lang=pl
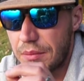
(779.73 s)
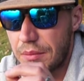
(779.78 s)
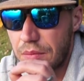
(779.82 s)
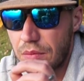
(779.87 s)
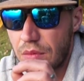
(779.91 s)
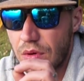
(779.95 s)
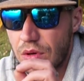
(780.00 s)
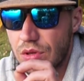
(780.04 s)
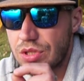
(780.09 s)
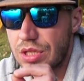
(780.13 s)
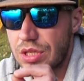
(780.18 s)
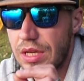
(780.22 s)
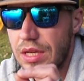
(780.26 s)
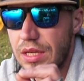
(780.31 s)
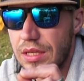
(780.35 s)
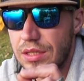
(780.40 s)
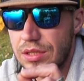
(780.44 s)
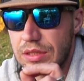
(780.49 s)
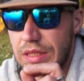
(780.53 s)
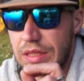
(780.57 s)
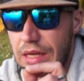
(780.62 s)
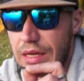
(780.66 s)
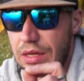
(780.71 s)
może
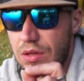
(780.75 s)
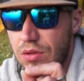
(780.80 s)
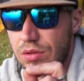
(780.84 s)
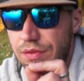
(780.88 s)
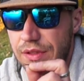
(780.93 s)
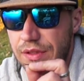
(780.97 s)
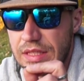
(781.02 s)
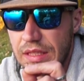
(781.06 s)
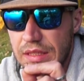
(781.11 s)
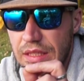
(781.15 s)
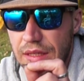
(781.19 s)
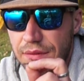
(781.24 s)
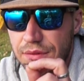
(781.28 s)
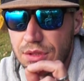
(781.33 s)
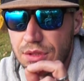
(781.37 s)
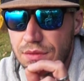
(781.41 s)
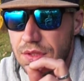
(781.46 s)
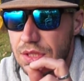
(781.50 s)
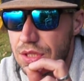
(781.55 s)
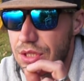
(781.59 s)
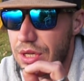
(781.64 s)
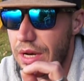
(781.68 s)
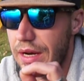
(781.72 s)
ta kotwica trafić w
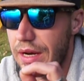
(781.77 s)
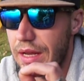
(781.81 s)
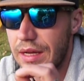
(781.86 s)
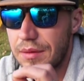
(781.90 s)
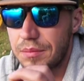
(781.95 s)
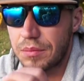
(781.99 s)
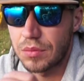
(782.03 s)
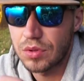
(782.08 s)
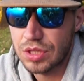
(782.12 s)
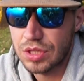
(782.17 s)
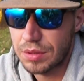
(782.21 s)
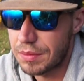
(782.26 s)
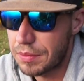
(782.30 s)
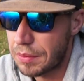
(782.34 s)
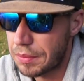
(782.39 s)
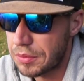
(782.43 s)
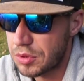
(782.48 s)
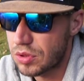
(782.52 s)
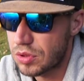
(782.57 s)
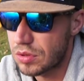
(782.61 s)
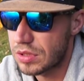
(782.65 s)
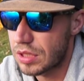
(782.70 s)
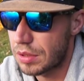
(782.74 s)
skrzela. Możemy po
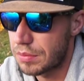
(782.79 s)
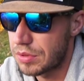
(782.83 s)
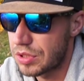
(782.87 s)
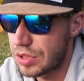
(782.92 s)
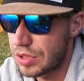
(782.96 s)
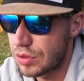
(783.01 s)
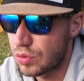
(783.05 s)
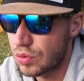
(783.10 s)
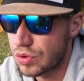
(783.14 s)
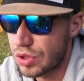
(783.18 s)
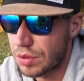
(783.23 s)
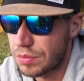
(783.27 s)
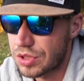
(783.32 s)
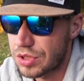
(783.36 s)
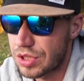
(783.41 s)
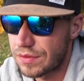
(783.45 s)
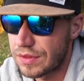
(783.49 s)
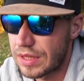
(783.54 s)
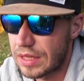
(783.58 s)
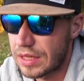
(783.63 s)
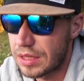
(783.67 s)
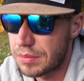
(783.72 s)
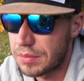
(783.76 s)
prostu zrobić dużą
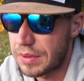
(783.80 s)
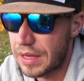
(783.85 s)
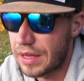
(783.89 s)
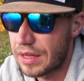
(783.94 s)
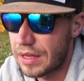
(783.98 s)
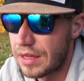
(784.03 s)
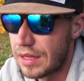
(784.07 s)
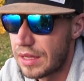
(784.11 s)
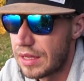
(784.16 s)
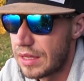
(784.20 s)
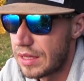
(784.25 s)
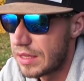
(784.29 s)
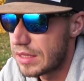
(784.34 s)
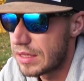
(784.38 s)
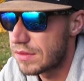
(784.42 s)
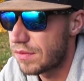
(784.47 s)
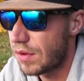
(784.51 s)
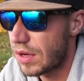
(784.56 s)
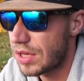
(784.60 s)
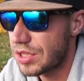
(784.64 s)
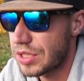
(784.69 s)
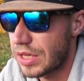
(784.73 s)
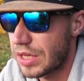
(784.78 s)
krzywdę rybie,
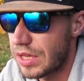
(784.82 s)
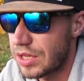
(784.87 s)
zwłaszcza